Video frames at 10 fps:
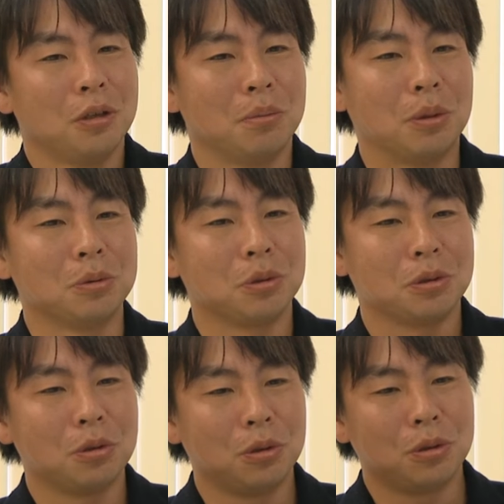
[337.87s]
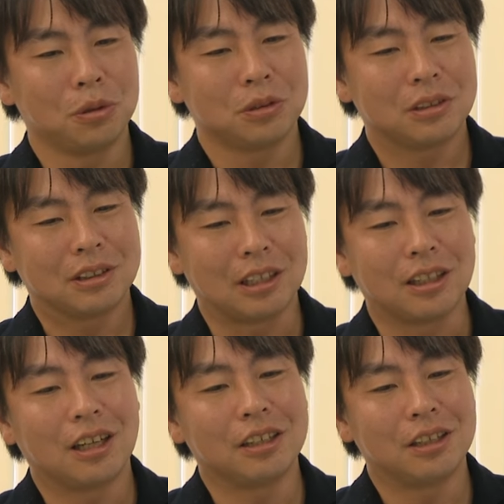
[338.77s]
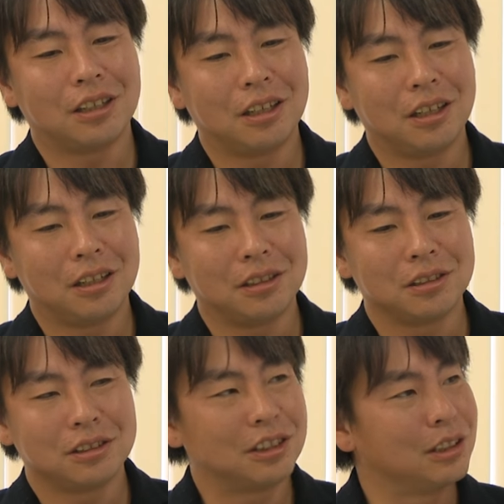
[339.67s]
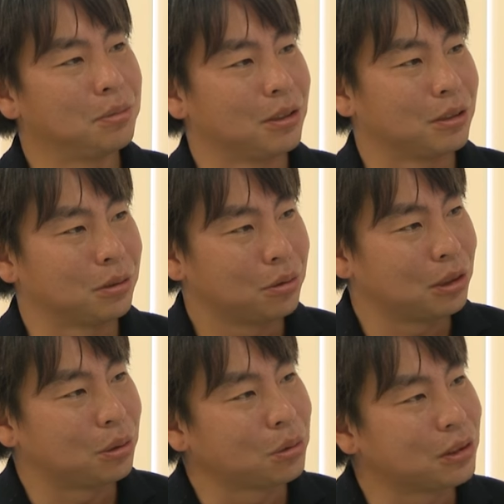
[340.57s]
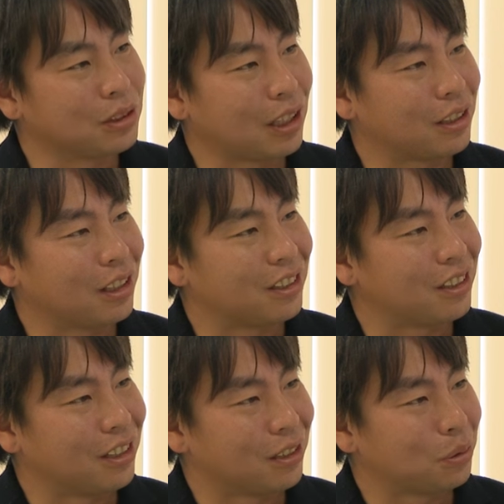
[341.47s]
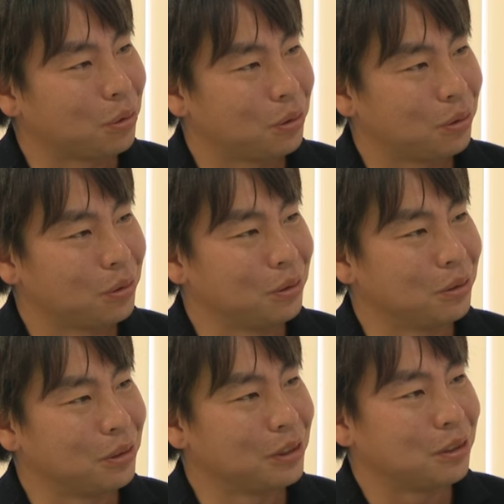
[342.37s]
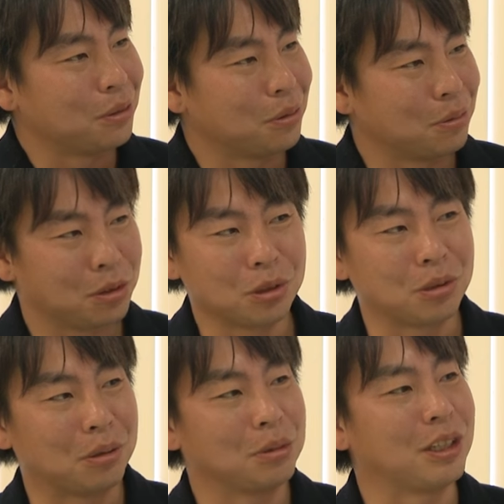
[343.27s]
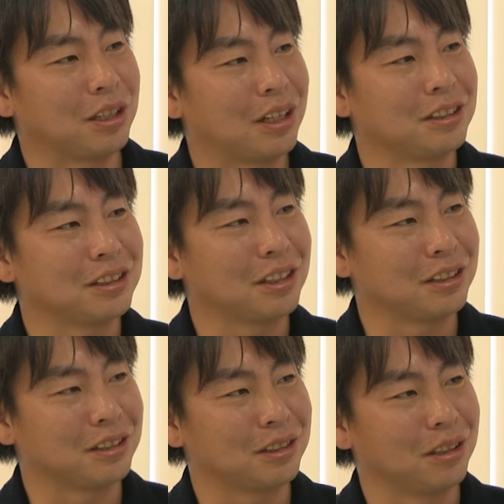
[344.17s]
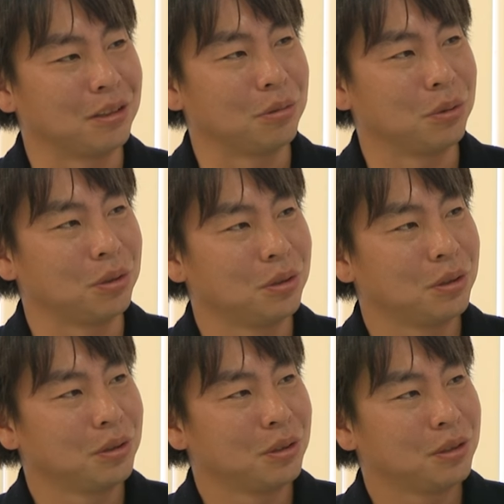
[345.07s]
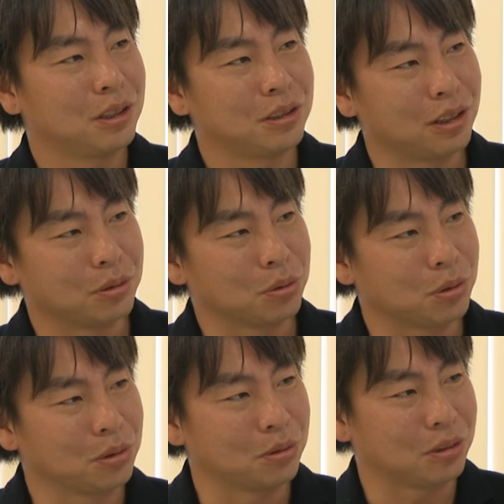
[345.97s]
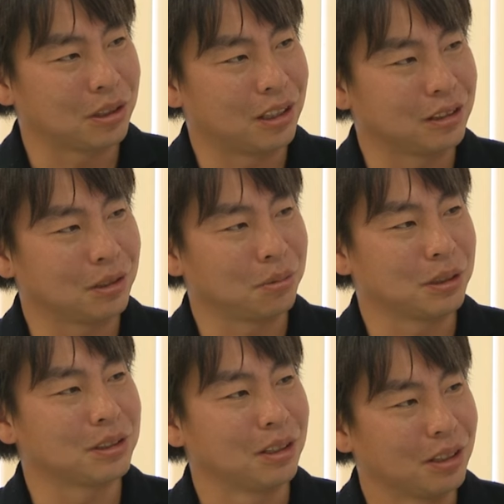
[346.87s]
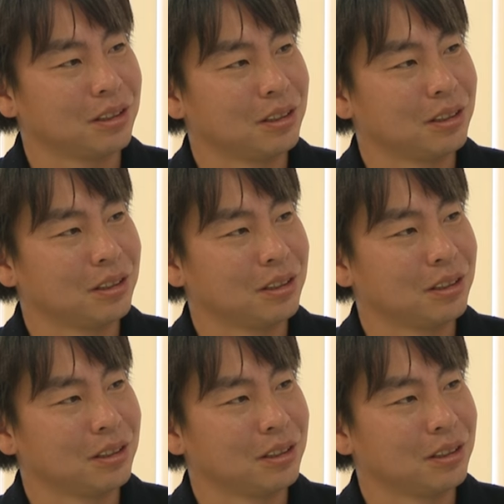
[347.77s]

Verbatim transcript: まあ、本当にこう戦いながらチームがすごく一つになっていったなという印象を外から見てて感じたんですけれども選手たちもそういうのって感じてました